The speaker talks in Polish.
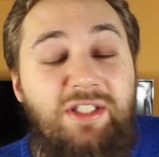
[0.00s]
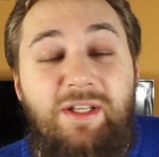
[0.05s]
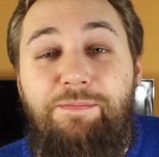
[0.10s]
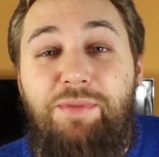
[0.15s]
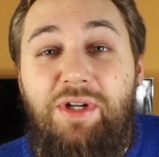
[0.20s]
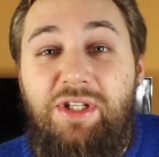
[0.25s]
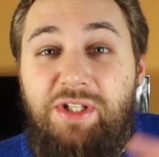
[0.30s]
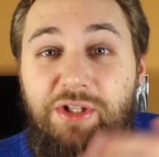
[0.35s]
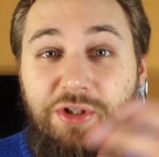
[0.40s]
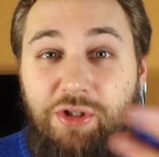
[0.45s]

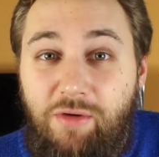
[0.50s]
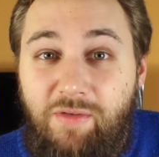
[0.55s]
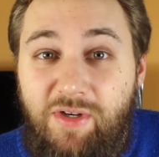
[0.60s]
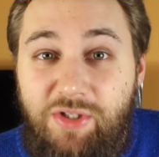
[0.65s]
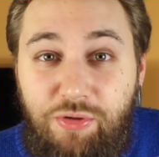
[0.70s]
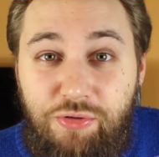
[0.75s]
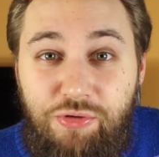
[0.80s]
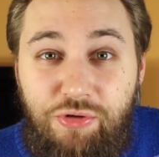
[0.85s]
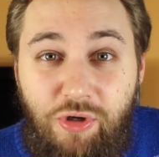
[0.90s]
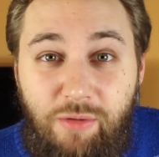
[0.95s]

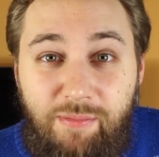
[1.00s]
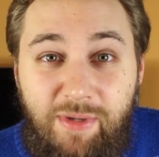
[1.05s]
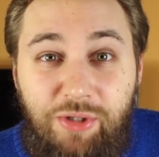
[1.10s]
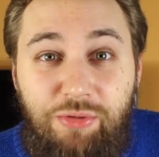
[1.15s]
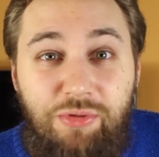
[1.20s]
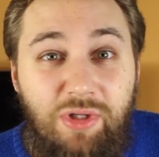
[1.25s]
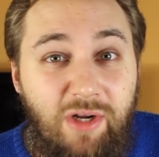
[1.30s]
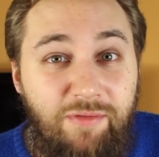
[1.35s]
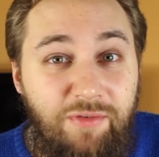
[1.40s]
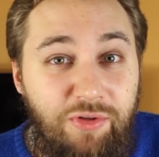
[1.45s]
zaprezentować osobę,
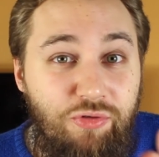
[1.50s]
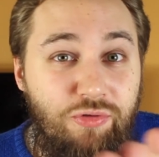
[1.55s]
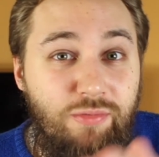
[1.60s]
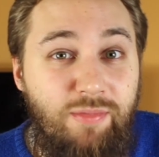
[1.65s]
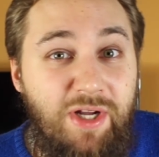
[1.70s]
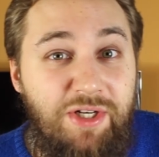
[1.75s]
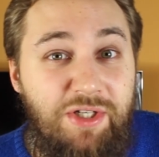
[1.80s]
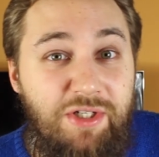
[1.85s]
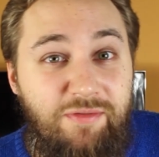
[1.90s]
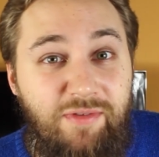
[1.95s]
która
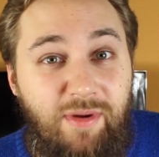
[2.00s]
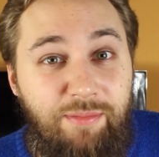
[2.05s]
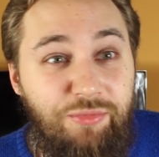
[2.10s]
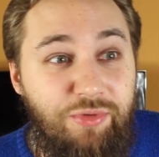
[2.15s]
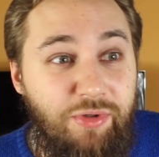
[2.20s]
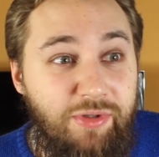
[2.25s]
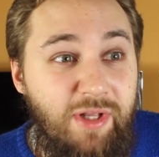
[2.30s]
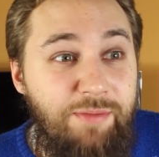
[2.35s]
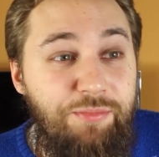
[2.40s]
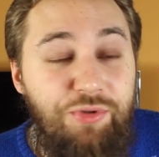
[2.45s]
wytłumaczy wam
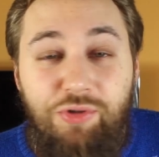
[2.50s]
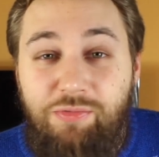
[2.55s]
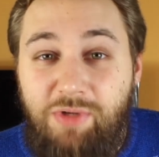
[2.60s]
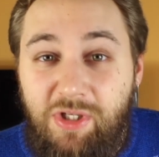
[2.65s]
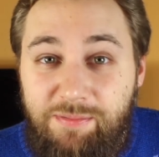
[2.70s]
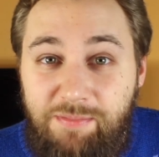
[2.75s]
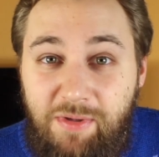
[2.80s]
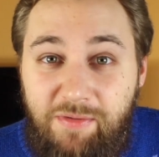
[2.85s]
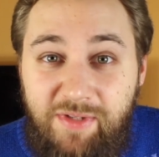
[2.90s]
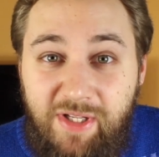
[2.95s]
to, na
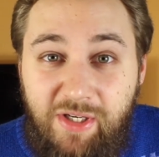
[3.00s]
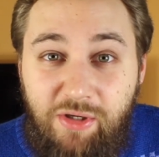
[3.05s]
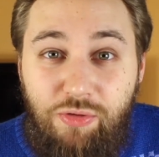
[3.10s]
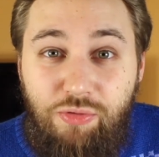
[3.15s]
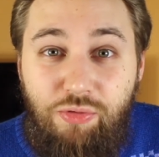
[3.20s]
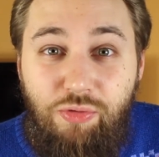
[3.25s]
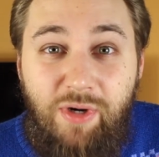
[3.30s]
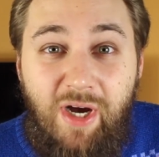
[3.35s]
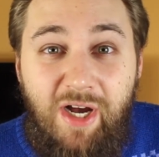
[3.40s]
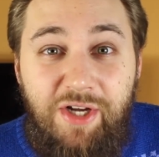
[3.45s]
przykład pewnego
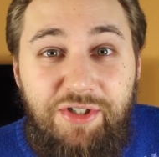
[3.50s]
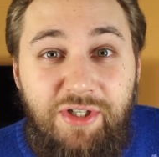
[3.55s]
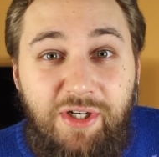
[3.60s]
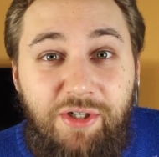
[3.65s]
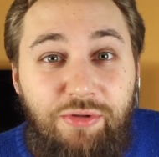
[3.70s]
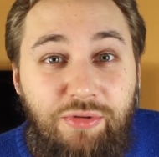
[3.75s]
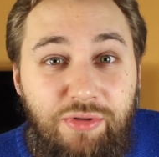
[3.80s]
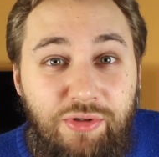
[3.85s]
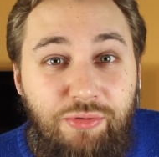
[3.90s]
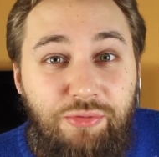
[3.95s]
kucharza,
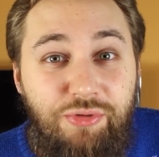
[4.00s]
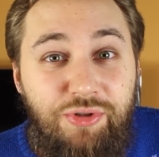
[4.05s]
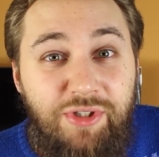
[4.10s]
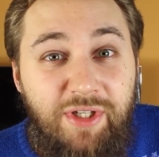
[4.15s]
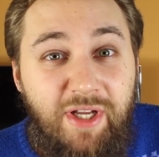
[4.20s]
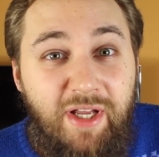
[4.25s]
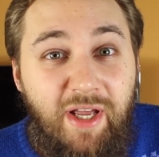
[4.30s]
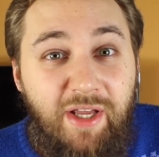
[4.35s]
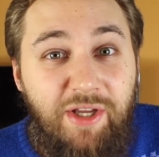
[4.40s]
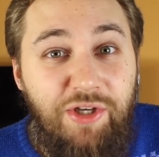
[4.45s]
który
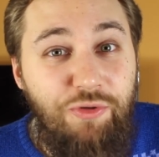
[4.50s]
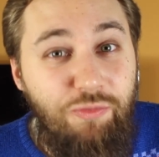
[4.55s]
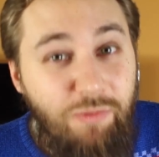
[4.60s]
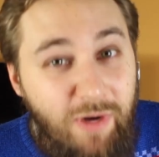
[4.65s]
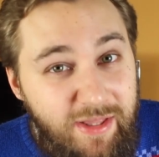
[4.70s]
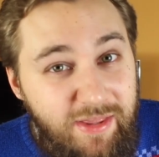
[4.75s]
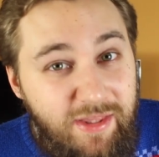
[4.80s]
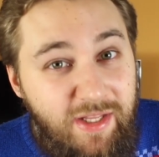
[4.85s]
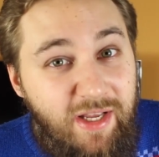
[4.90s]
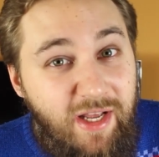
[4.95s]
użyje jakiejś
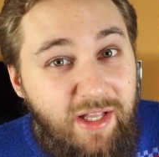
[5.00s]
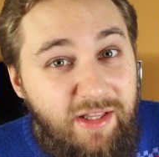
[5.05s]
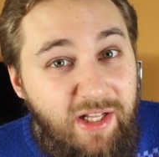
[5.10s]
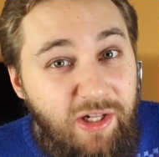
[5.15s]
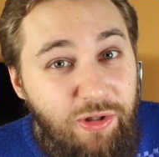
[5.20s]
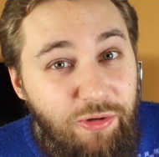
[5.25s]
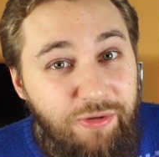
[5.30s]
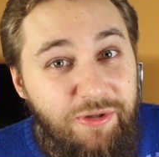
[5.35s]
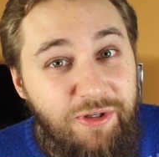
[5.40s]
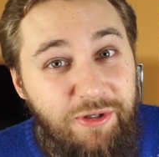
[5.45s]
ładnej
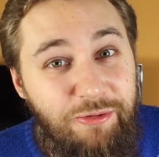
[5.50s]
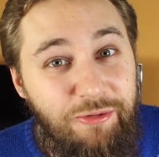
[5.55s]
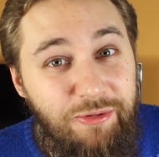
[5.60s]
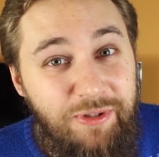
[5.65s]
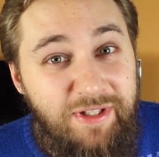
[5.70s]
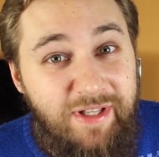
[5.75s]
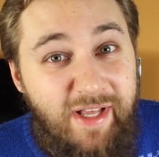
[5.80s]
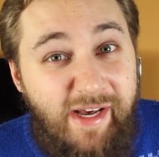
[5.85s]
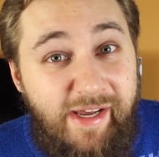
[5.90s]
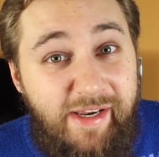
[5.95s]
analogii
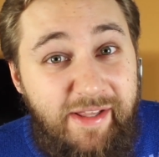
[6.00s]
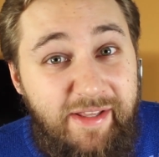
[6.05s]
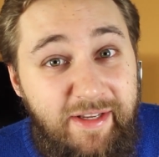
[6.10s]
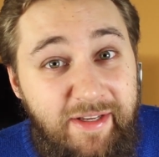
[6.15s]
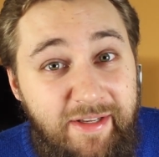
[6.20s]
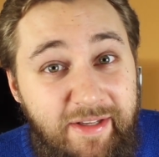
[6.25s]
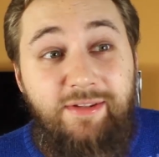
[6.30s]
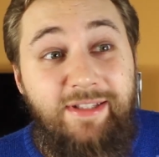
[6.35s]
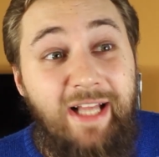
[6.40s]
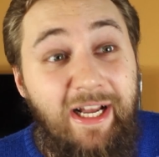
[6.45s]

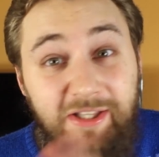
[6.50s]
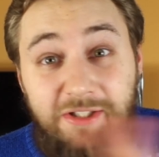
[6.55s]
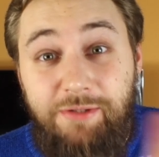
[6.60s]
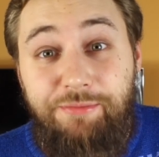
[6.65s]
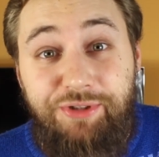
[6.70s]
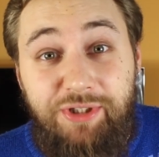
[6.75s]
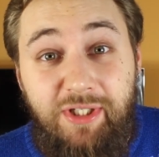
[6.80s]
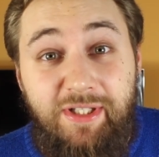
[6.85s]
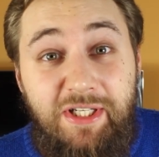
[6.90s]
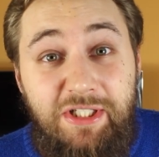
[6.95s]
kulinarnej. Na
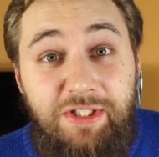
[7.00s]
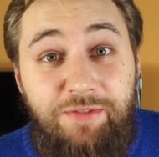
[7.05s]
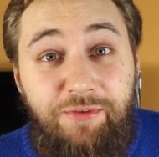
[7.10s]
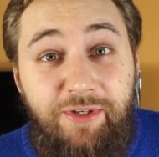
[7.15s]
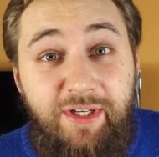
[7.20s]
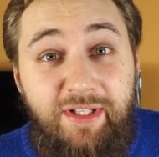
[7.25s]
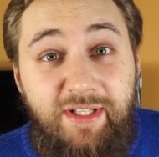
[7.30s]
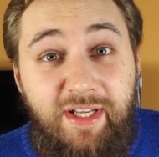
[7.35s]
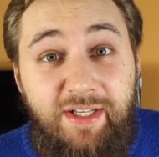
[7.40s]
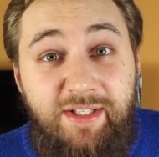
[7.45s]
tym szaleństwo
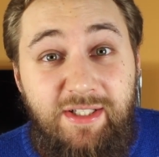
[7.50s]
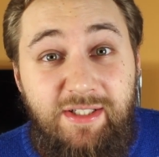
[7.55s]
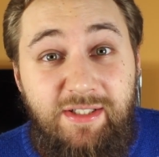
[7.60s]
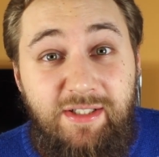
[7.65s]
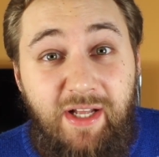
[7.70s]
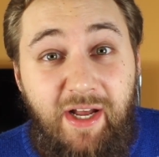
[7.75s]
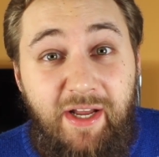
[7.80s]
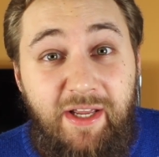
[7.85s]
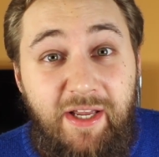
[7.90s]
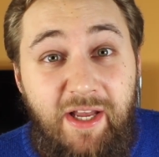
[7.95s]
jednak nie
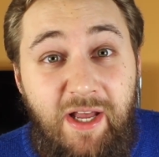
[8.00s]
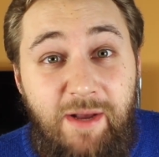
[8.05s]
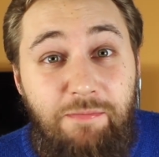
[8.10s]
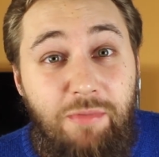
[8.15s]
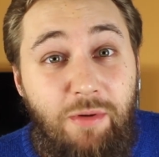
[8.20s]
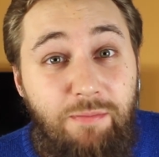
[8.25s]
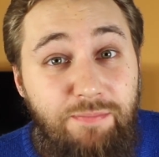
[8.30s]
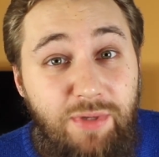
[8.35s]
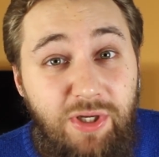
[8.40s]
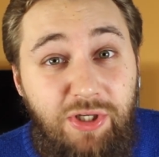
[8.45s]
staje,
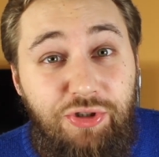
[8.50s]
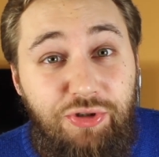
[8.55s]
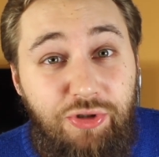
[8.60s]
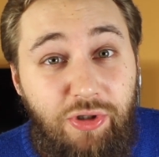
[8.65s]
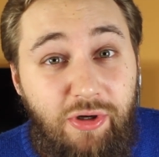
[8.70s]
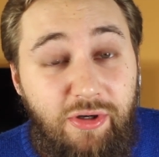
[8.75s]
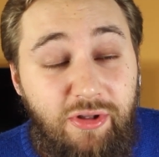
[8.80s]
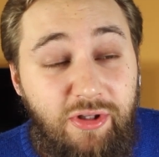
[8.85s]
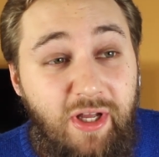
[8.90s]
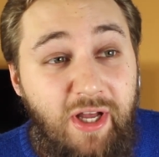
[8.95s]
bo Big
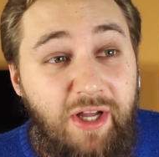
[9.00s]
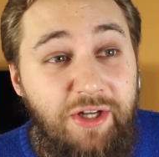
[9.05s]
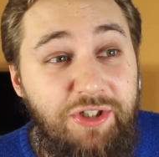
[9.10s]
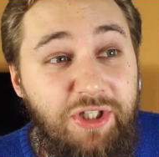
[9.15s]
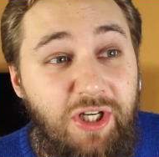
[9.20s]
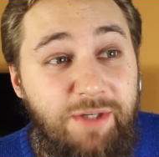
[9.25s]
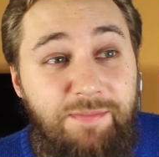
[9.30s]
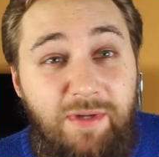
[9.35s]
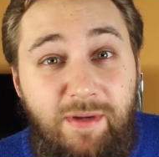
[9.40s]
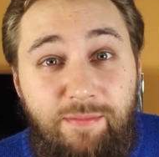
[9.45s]
Short Stewart
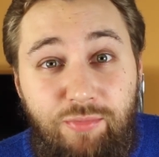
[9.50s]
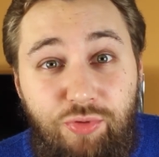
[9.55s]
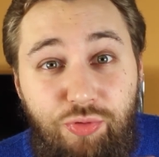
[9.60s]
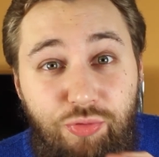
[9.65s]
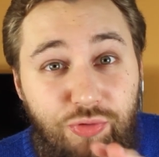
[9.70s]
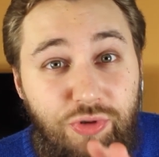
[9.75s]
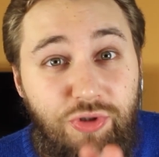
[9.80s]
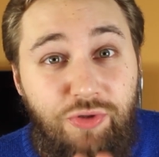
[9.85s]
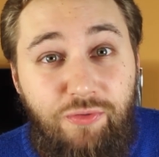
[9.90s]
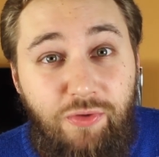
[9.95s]
czerpie
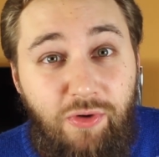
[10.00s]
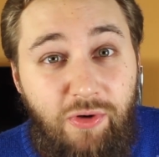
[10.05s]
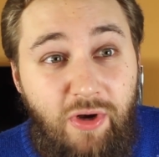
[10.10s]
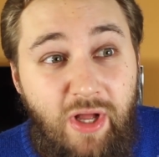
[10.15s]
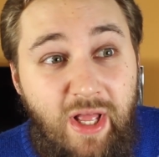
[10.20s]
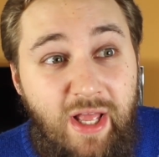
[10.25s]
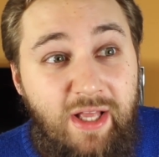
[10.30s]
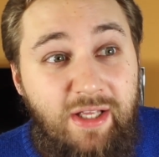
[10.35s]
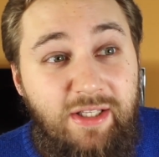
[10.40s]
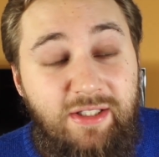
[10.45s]
mnóstwo
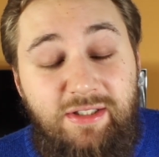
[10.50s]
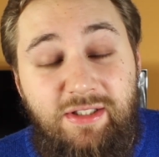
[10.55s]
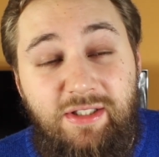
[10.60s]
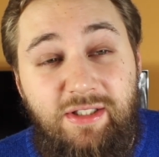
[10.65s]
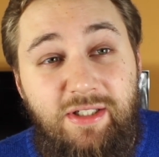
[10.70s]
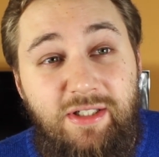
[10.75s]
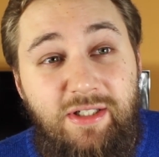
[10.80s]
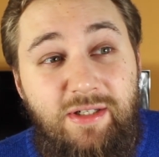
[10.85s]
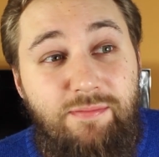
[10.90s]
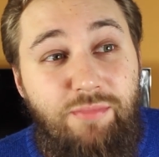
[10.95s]

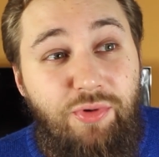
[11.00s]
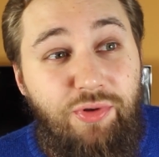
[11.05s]
z